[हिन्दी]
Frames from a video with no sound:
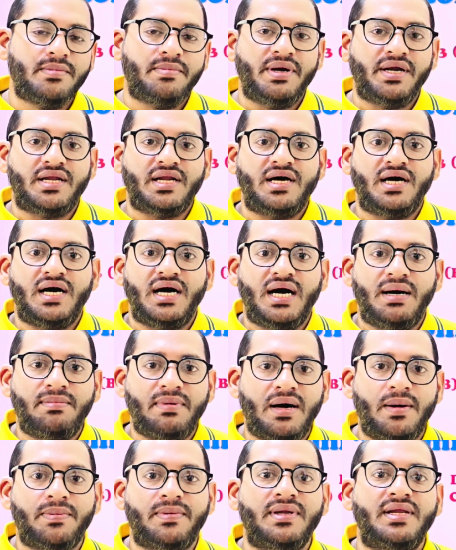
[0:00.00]
बेटा हम
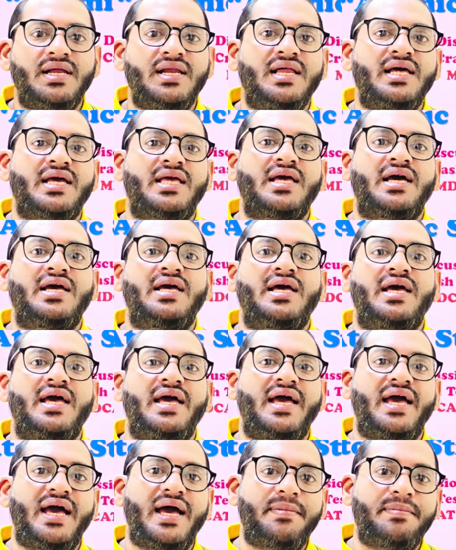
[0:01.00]
आपके लिए लेके आए
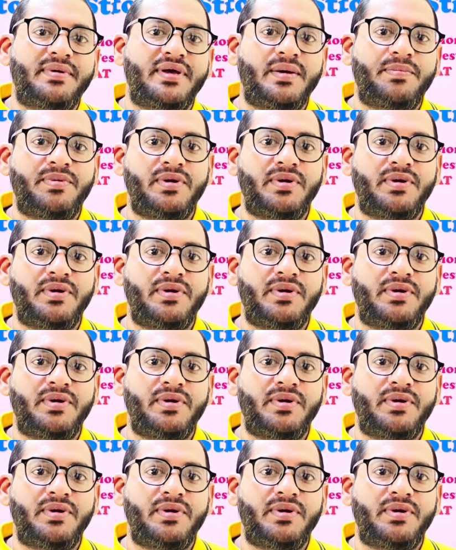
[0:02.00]
हैं एम के